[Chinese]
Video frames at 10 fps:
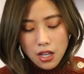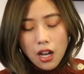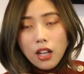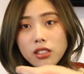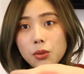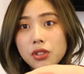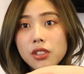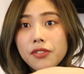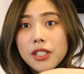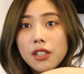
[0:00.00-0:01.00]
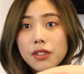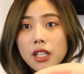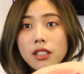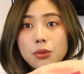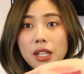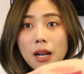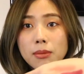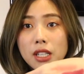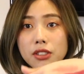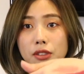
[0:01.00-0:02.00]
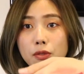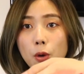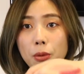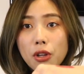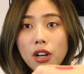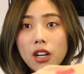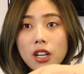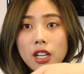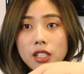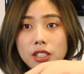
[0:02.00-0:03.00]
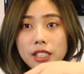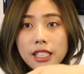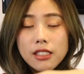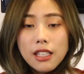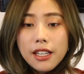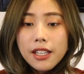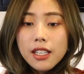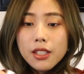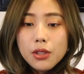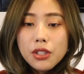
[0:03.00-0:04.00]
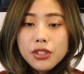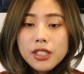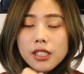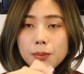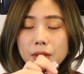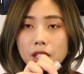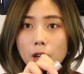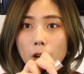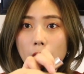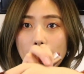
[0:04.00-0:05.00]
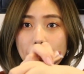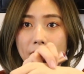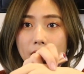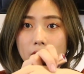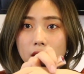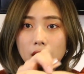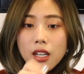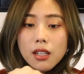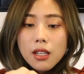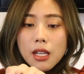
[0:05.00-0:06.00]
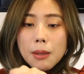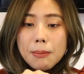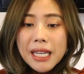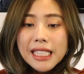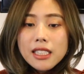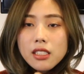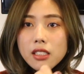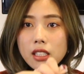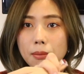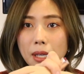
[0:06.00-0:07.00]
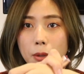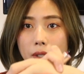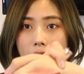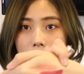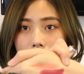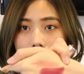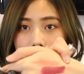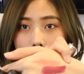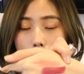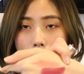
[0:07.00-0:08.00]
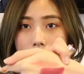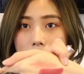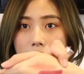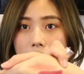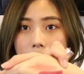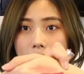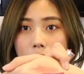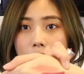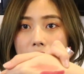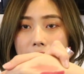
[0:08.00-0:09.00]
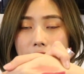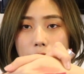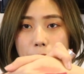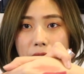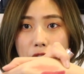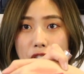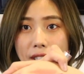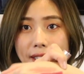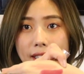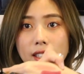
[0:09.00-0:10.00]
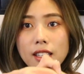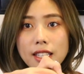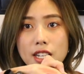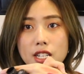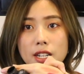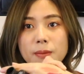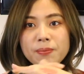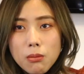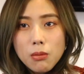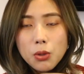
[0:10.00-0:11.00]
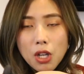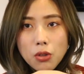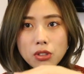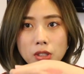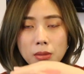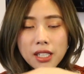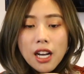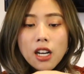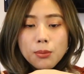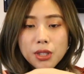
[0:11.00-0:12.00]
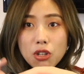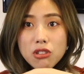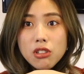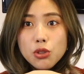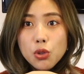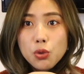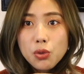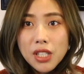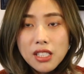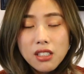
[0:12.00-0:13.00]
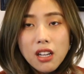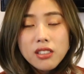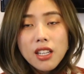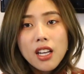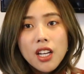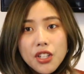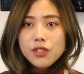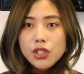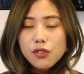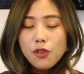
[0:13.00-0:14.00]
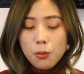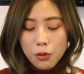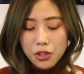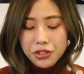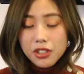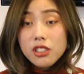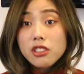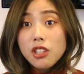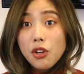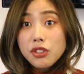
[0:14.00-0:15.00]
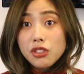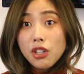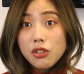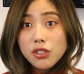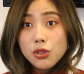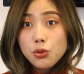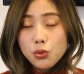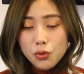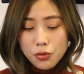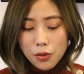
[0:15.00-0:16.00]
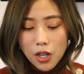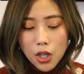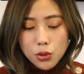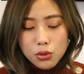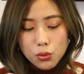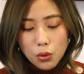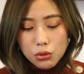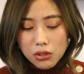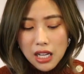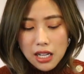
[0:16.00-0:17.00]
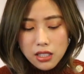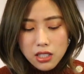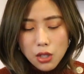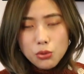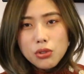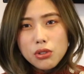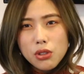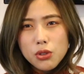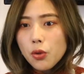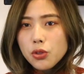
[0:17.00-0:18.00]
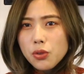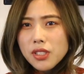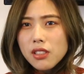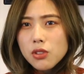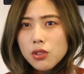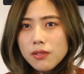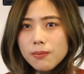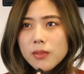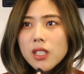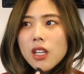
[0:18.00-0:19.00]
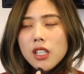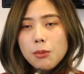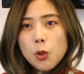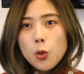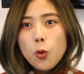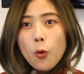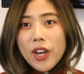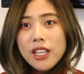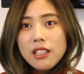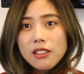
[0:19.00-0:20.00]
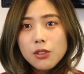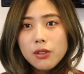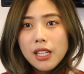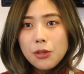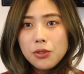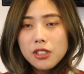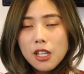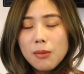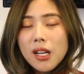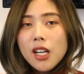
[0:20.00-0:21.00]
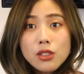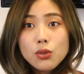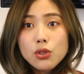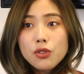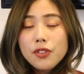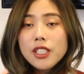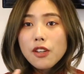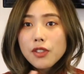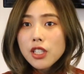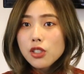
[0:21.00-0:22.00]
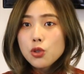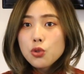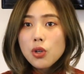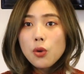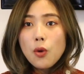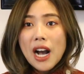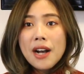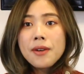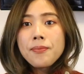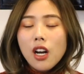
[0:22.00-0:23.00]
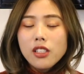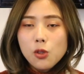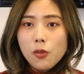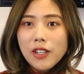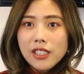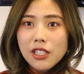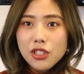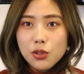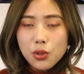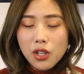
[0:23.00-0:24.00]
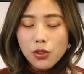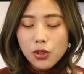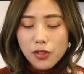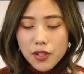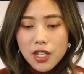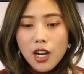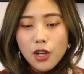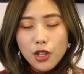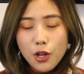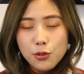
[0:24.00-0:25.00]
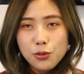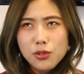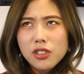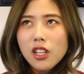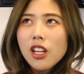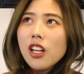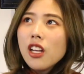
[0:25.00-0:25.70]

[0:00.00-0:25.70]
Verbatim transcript: 而且我真的非常非常喜欢他们家这个 formula。这个颜色大家可以看到，它是一个比较偏呃玫色、玫瑰色的一个粉红色的系列，然后它颜色是比较深一点的，但是没有桃红色那么亮，比较适合秋冬的颜色。而且这个 formula 真的是超级超级的舒服，就是我觉得它上嘴之后有一种像那种里面有硅一样的那种感觉，你知道吗？就是非常非常的顺滑。而且我发现它这个唇膏有一个非常好的好处，就是，